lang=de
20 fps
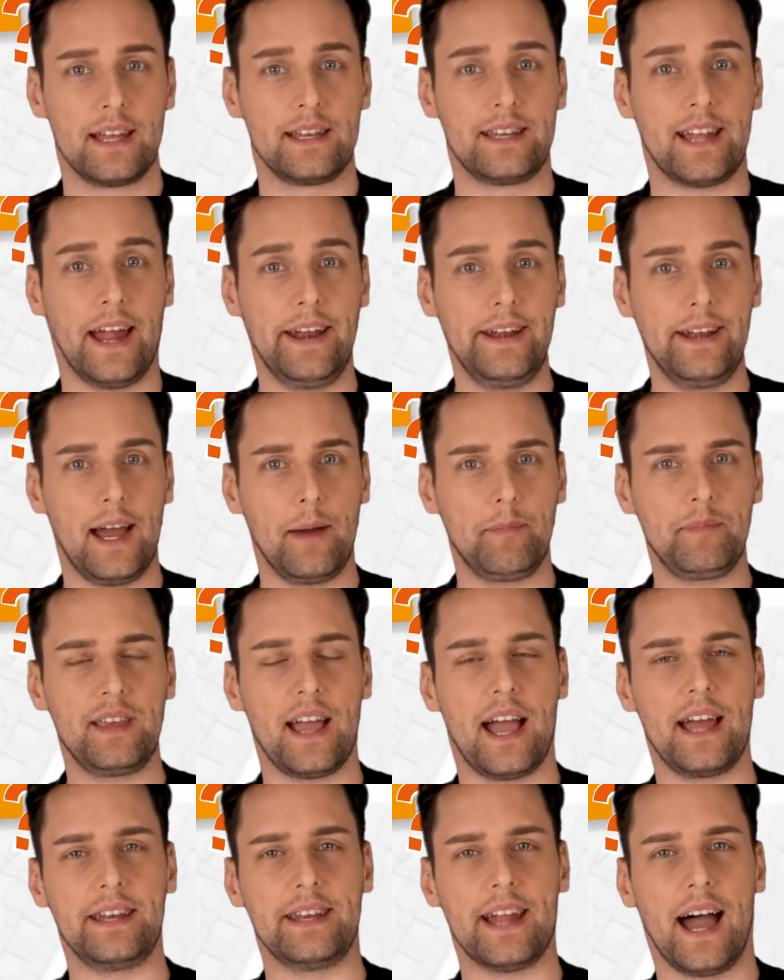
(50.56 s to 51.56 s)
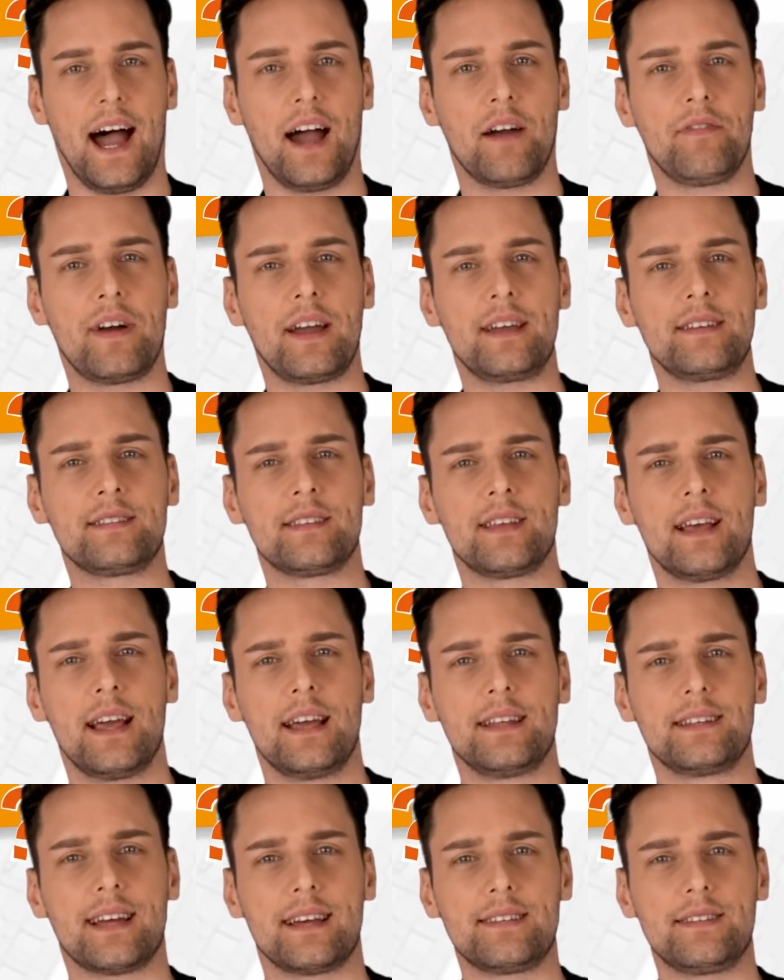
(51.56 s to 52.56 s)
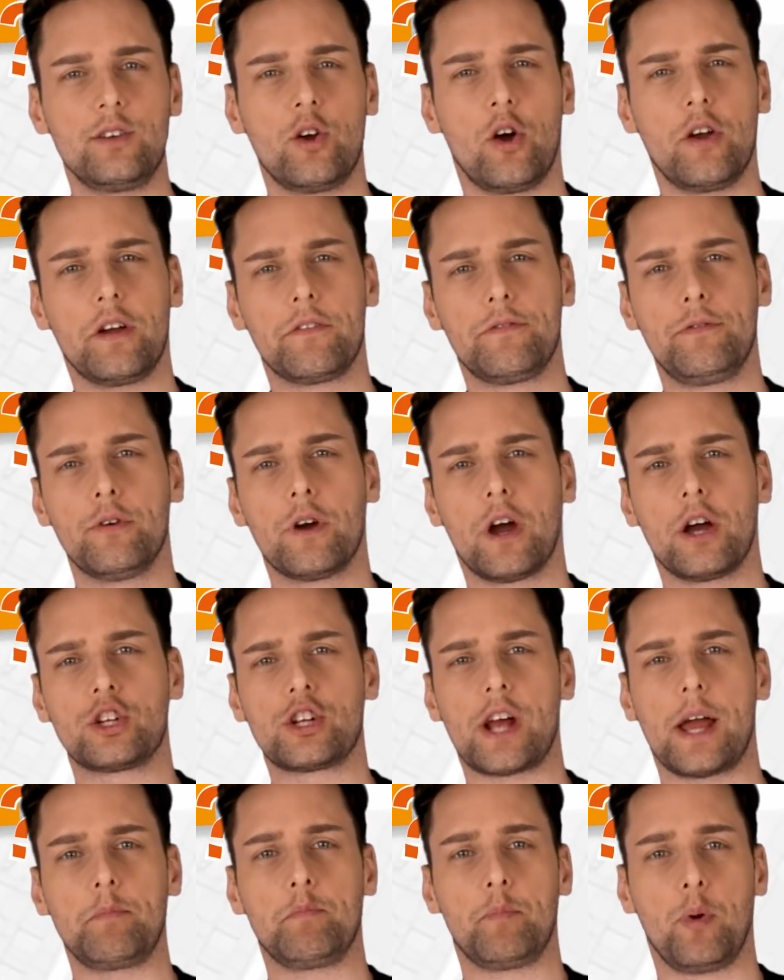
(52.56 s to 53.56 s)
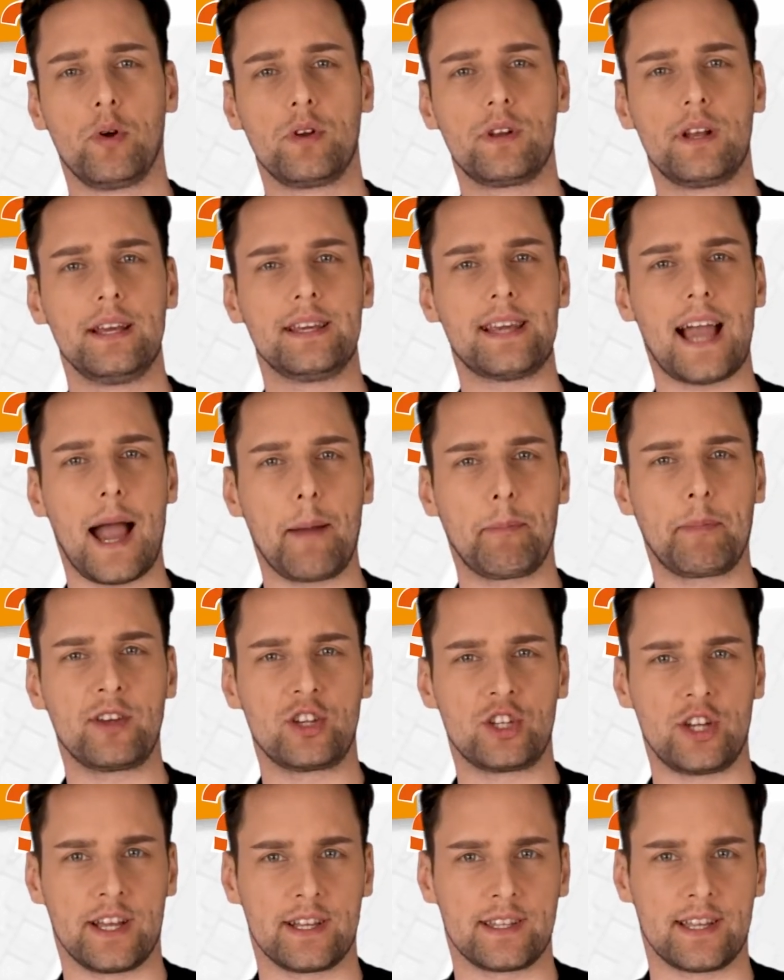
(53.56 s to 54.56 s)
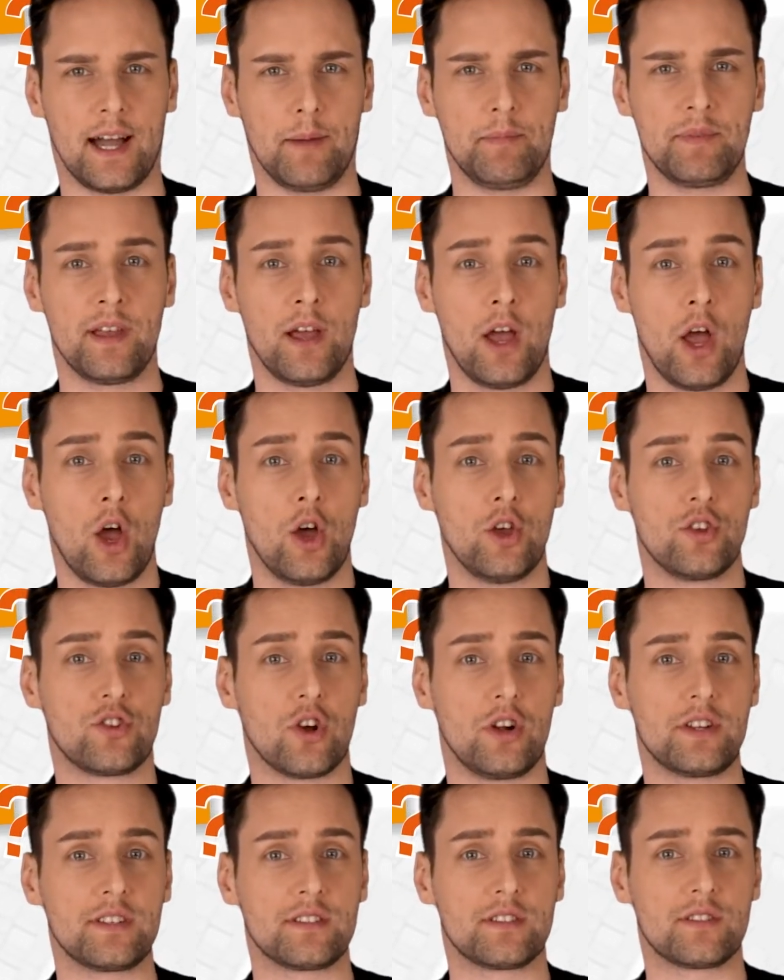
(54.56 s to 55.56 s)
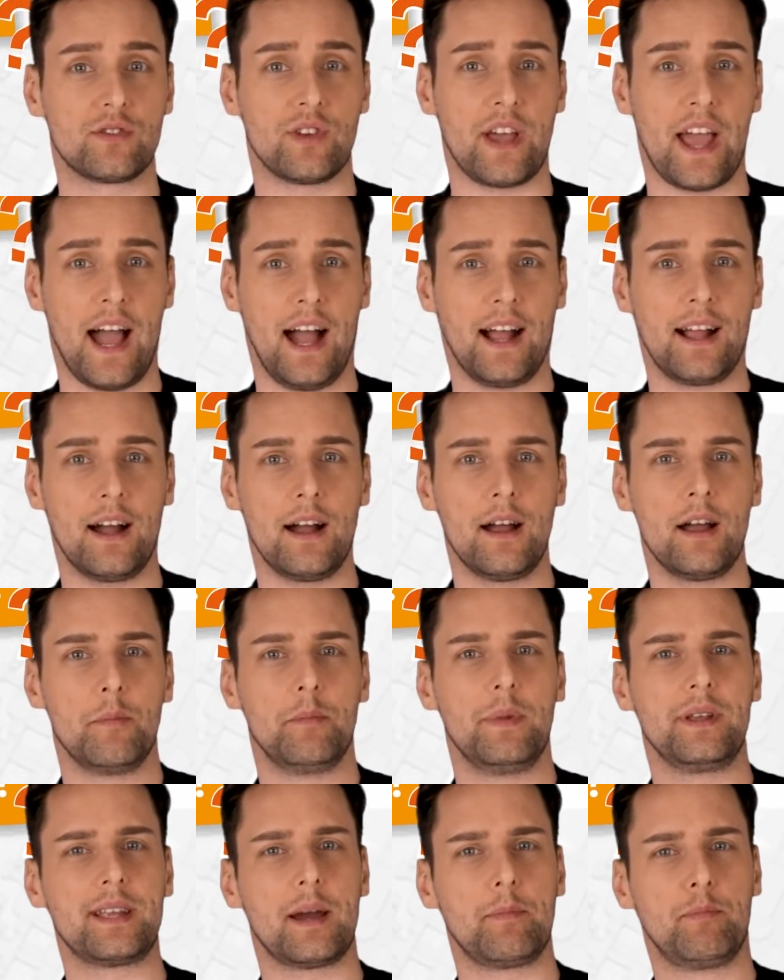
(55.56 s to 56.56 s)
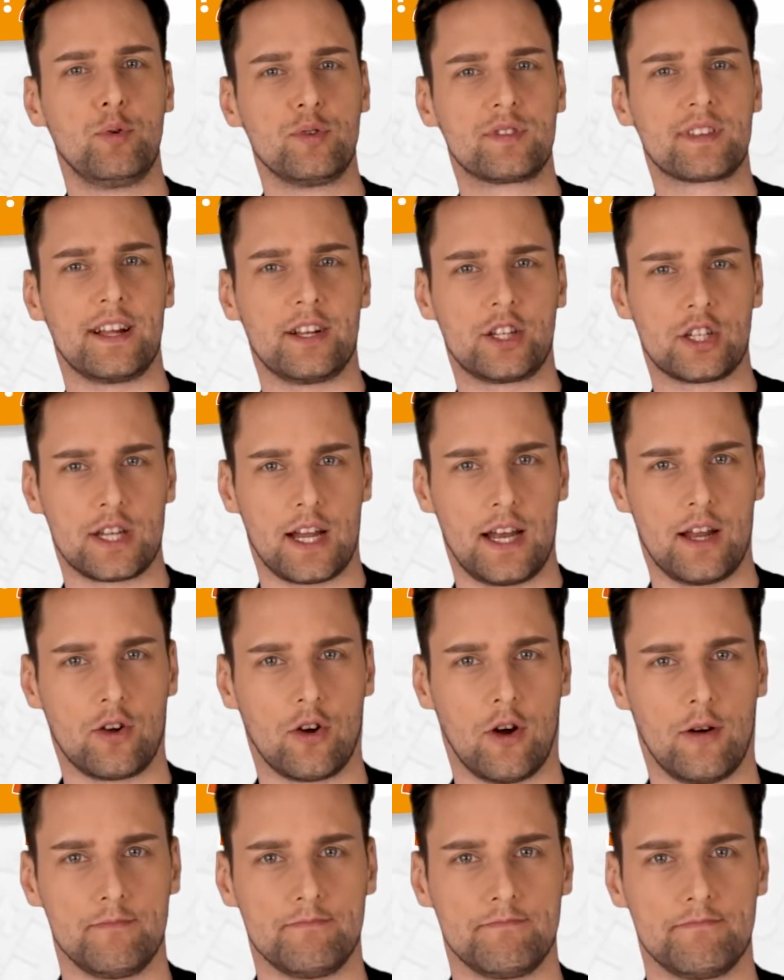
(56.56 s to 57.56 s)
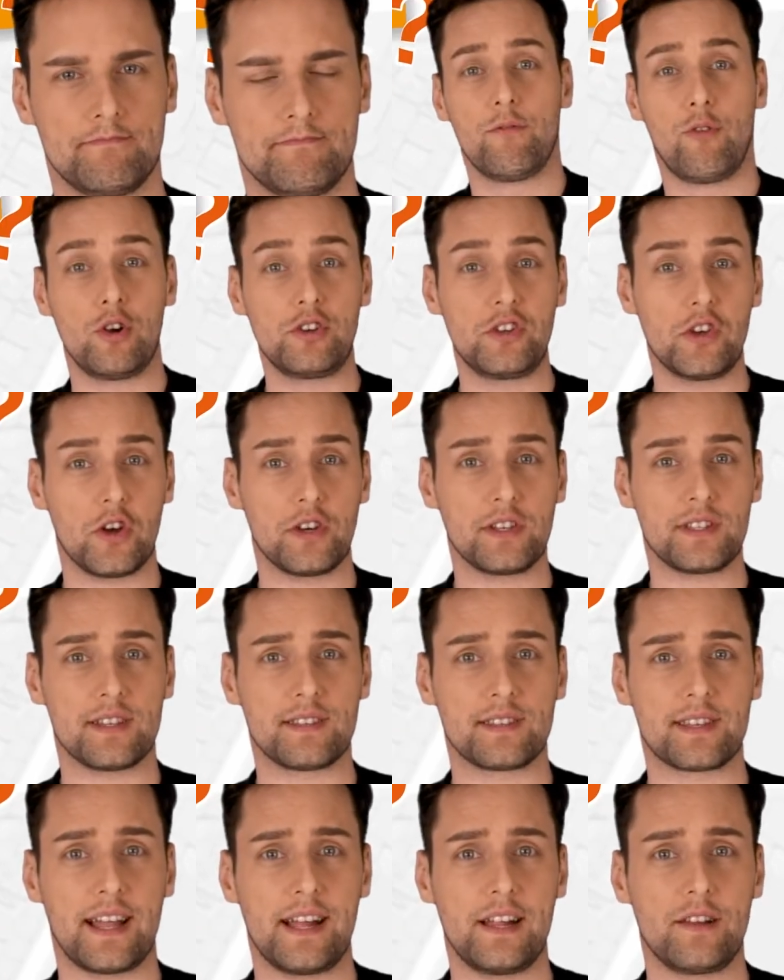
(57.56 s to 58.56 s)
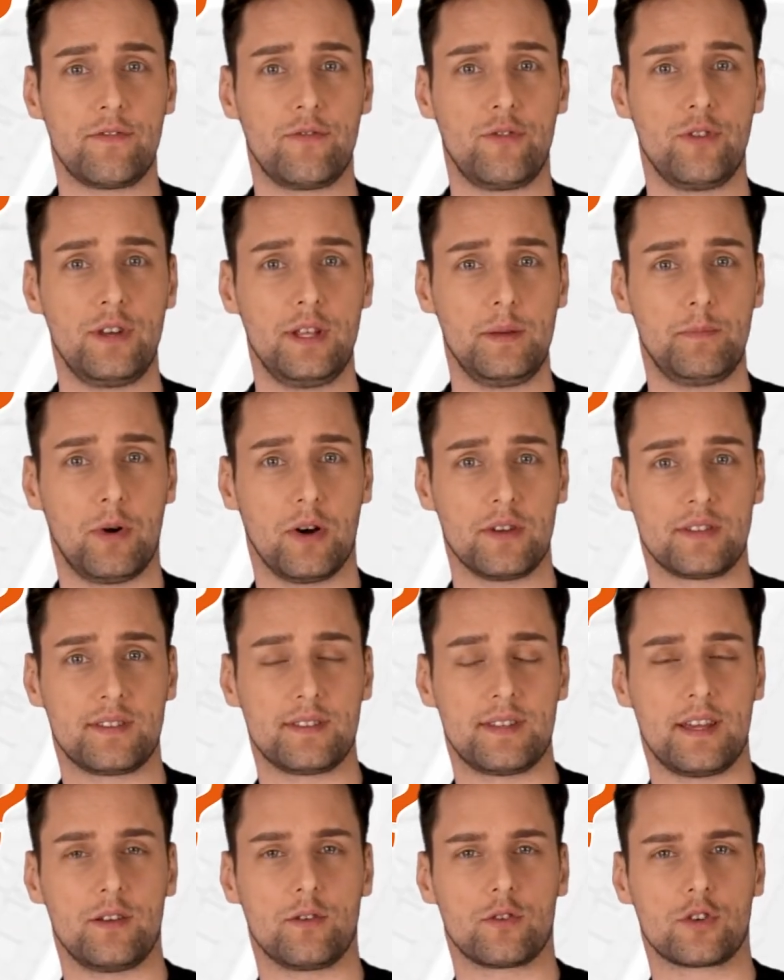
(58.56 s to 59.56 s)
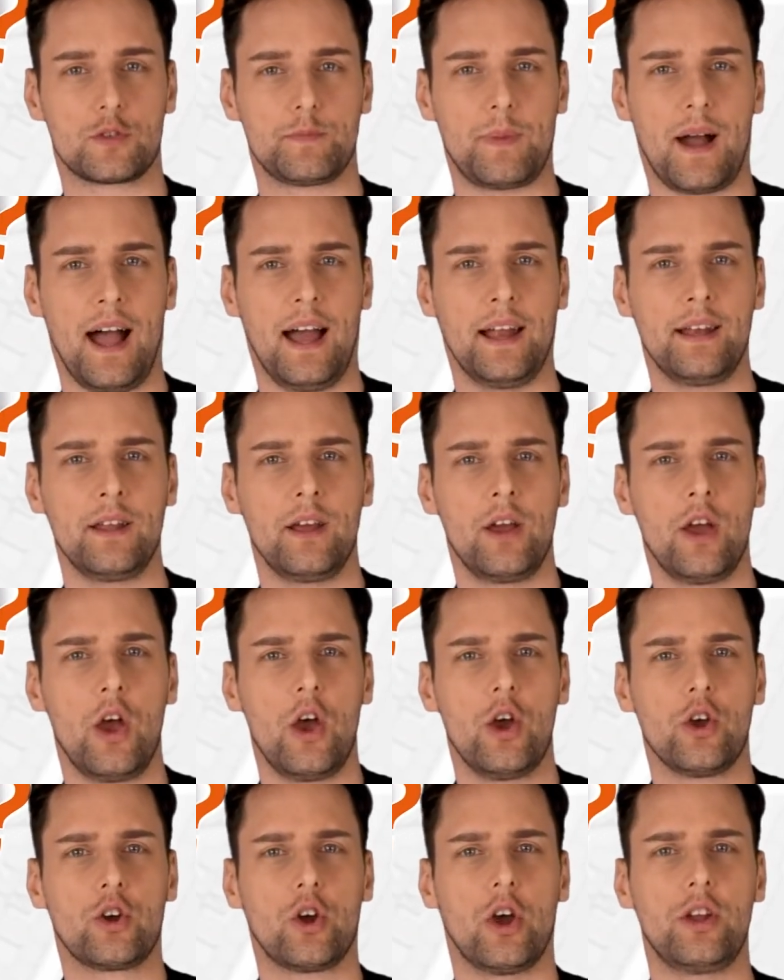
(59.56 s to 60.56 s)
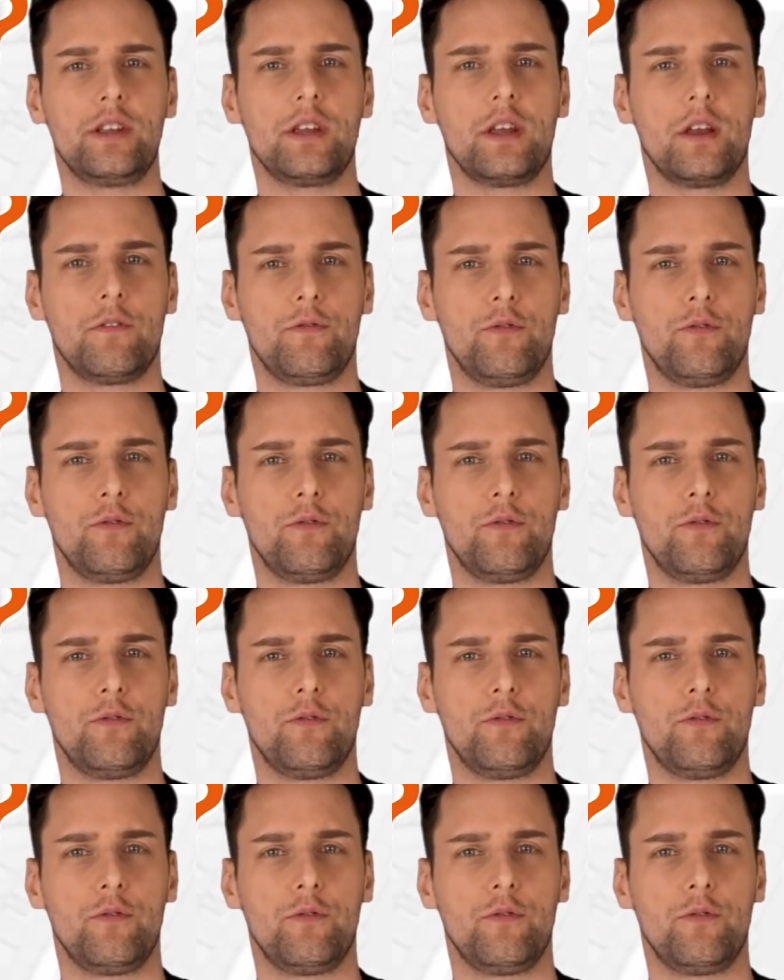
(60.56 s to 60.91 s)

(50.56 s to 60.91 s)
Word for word: Dann habt ihr einen Nachweis, dass ihr euren Führerschein pünktlich abgeschickt habt, sollte es zu Ärger mit der Bußgeldstelle kommen. Wollt ihr euch das Geld für die Postsendung sparen, könnt ihr den